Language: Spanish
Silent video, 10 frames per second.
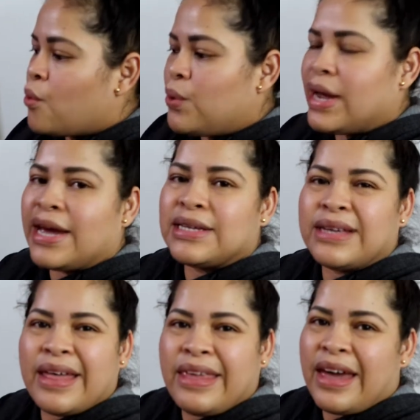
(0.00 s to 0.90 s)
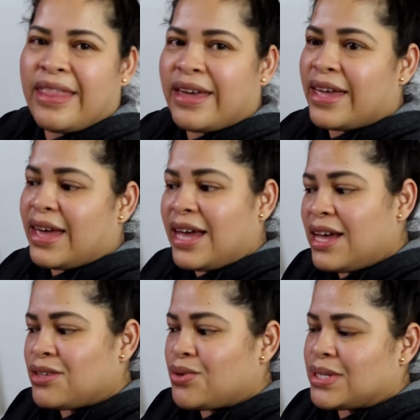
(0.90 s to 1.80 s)
una quesadilla de
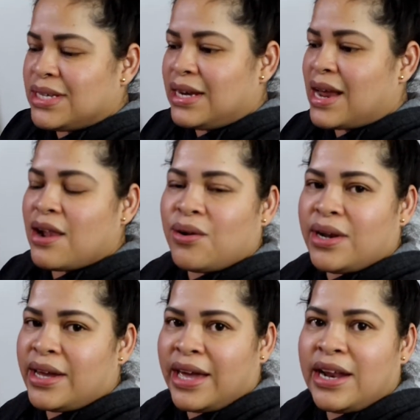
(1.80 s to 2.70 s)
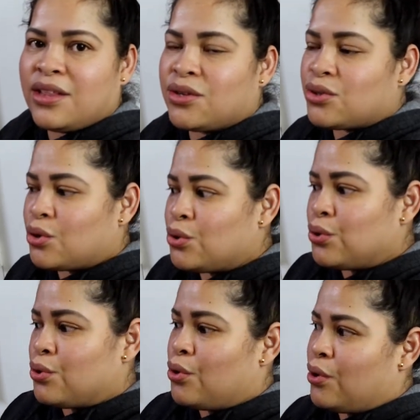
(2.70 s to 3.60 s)
queso, así algo ligerito, no,
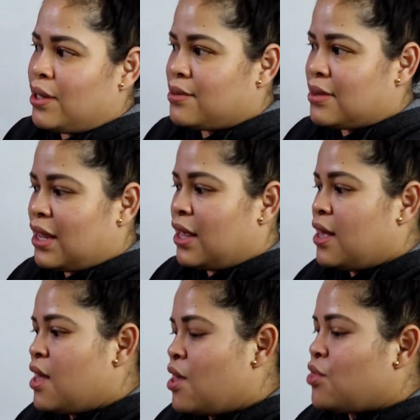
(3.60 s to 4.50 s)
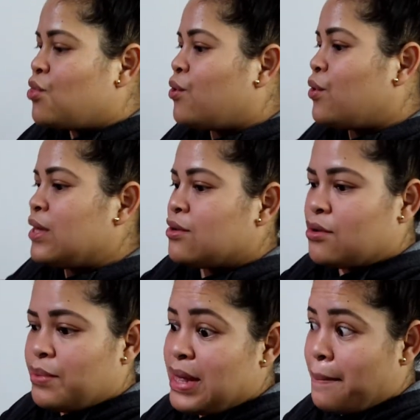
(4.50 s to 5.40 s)
no, este, no es
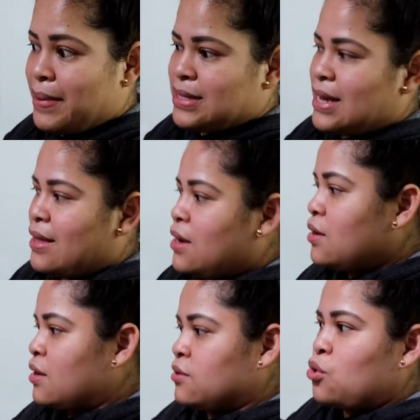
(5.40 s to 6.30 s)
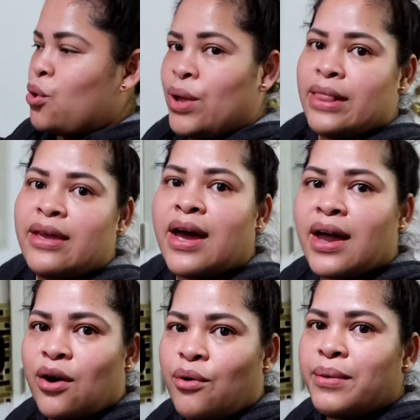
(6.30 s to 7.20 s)
comida pesada todo el día
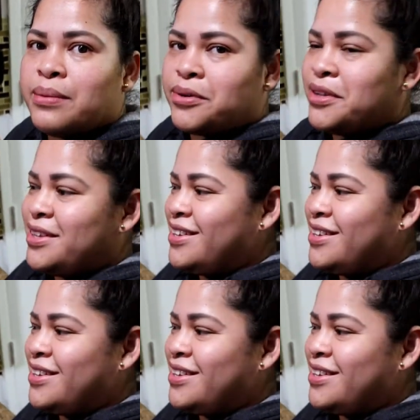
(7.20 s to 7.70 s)
que comemos.